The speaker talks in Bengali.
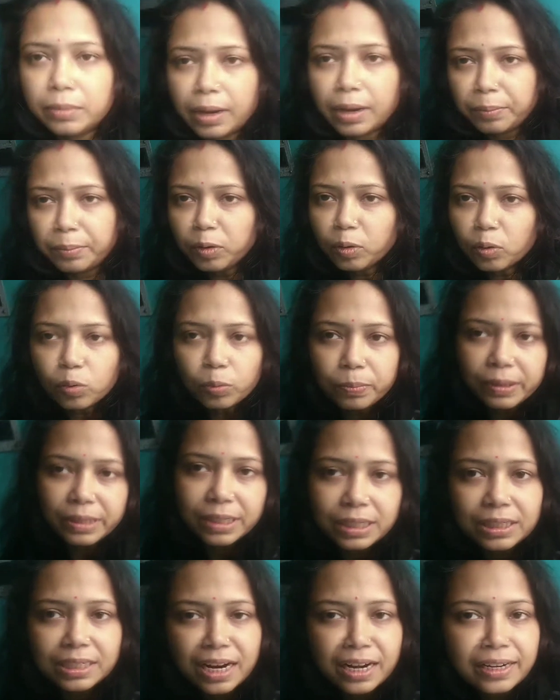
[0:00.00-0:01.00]
আমিও খুব
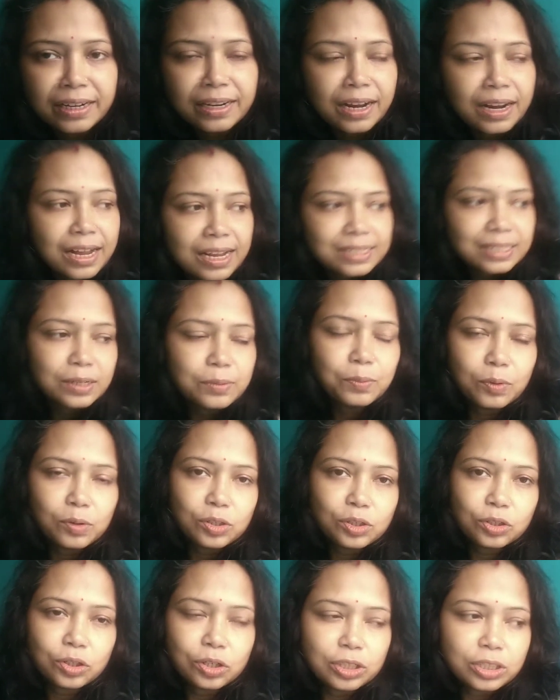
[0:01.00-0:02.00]
বেশি জানি না গাছের
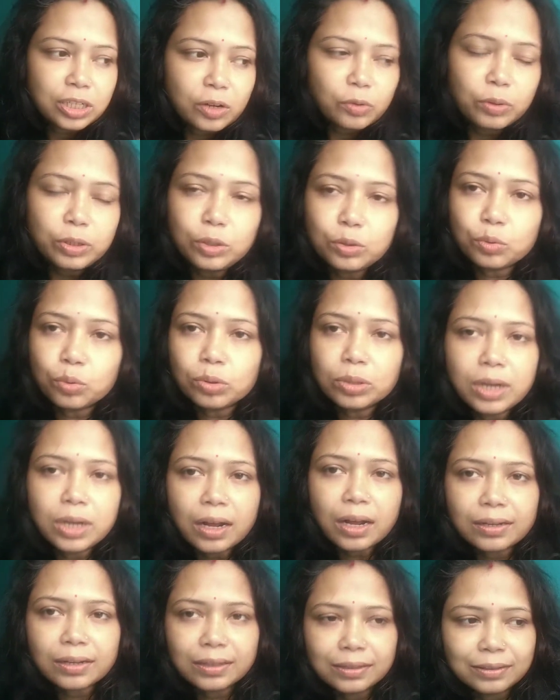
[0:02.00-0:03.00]
পরিচর্যা ওই টুকটাক
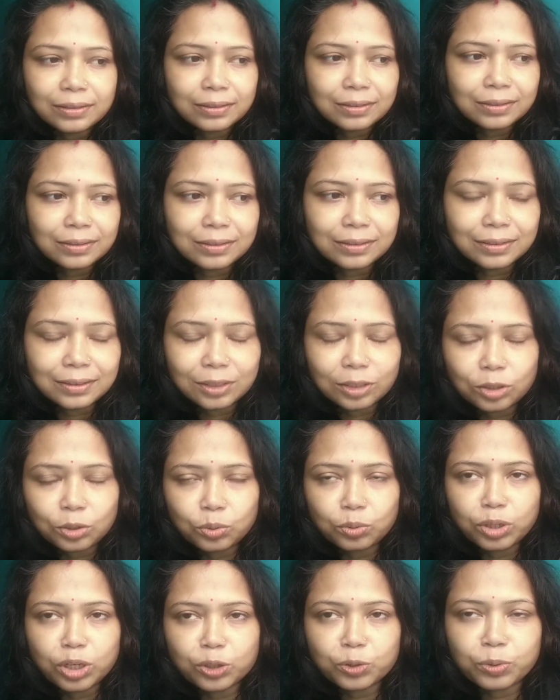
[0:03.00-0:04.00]

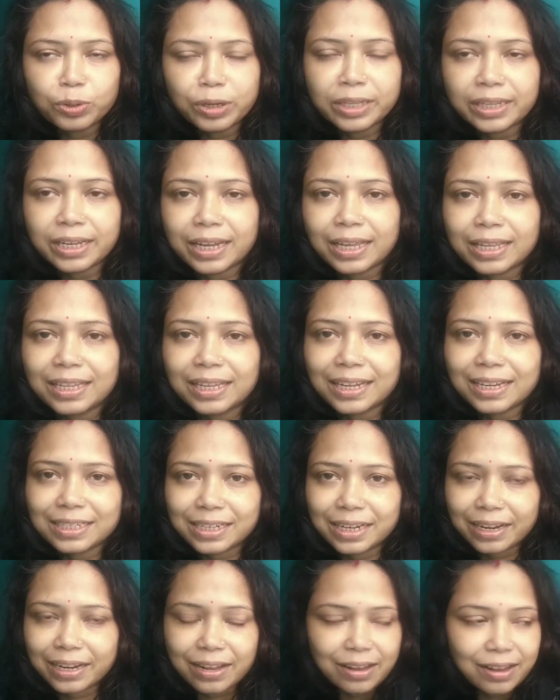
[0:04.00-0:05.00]
শুনে শুনে দেখে দেখে
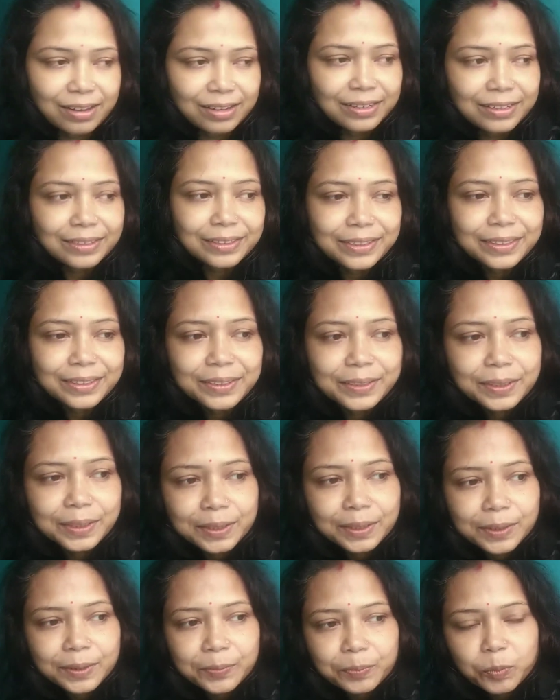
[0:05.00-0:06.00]
শেখা
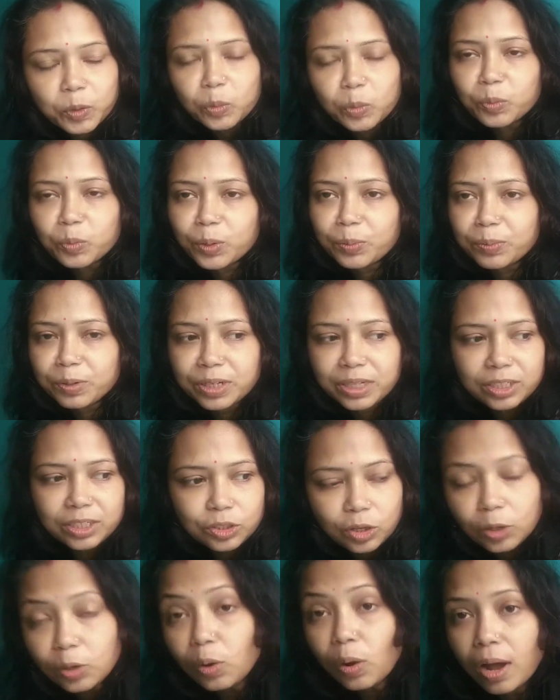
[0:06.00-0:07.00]
তো মোটামুটি
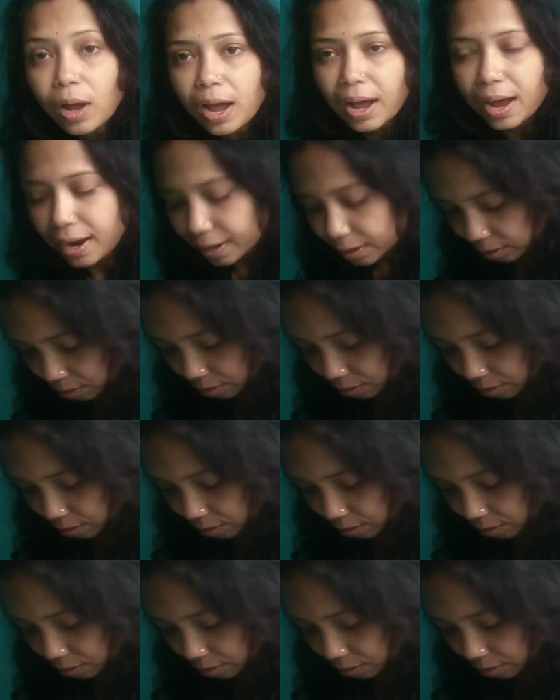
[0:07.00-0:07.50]
চলো আর